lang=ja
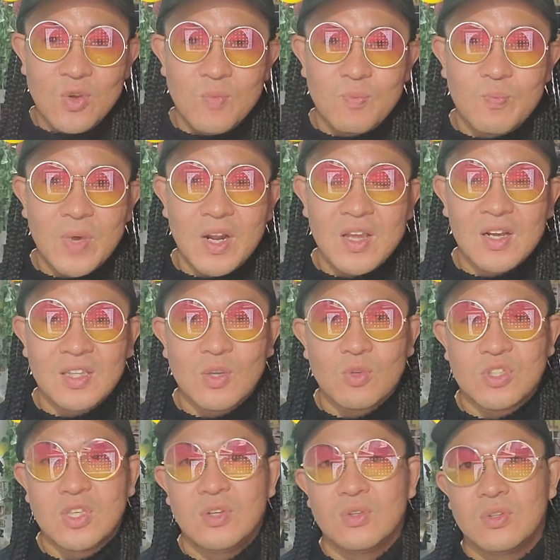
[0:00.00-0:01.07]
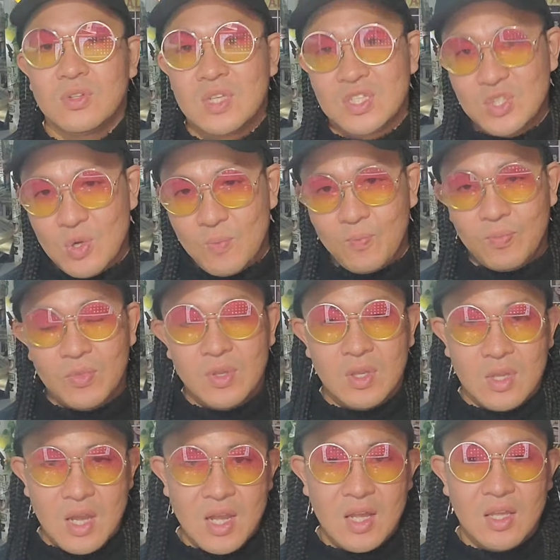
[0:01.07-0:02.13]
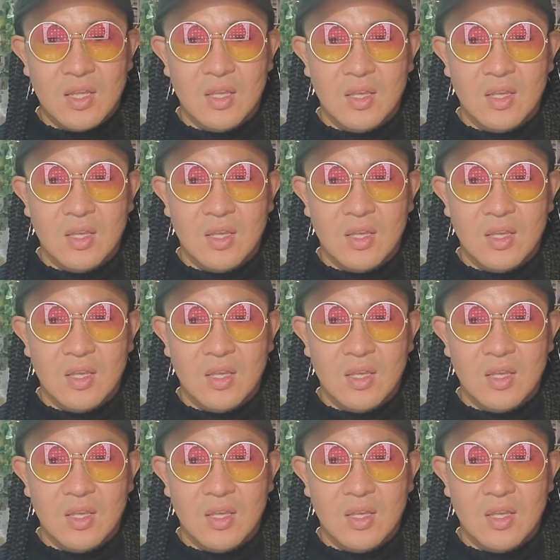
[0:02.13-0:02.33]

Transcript: 酔っ払い方をしてるんですよ。はい。